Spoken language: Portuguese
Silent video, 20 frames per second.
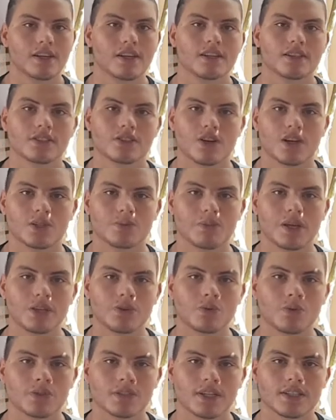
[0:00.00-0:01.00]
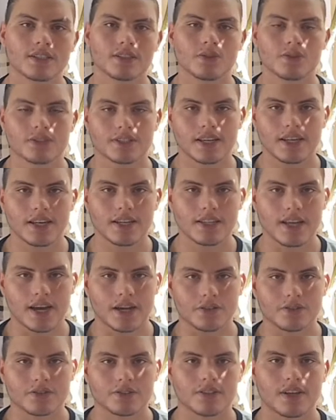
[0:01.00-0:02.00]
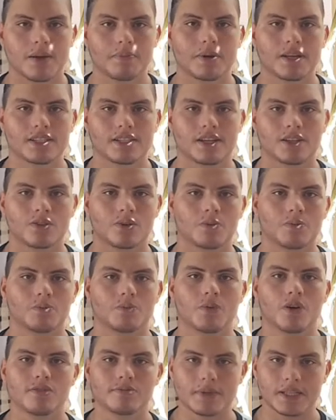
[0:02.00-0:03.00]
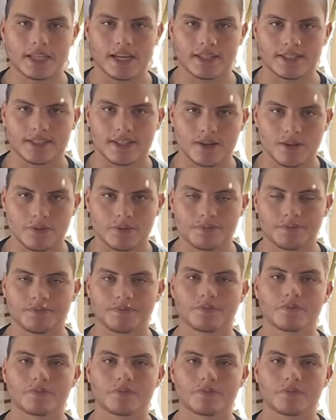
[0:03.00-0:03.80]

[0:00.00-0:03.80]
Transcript: são as medusas e os quinidários, que apresentam movimentação,